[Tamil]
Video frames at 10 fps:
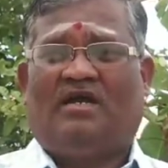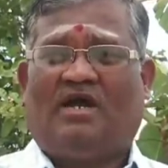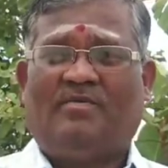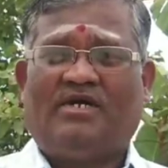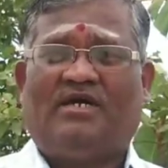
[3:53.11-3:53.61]

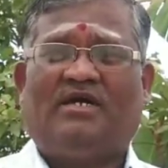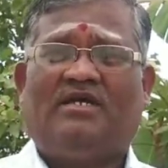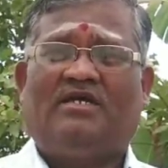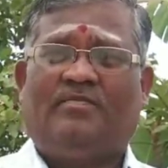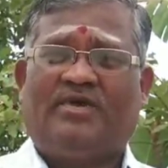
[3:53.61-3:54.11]
நமக்கு
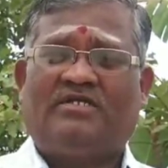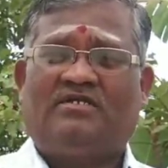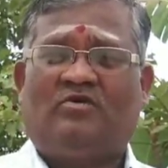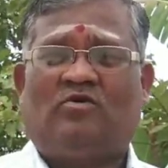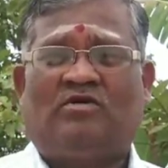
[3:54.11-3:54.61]
இங்கே
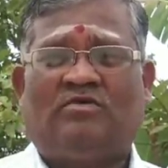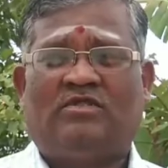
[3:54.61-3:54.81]
பேசுனா குறை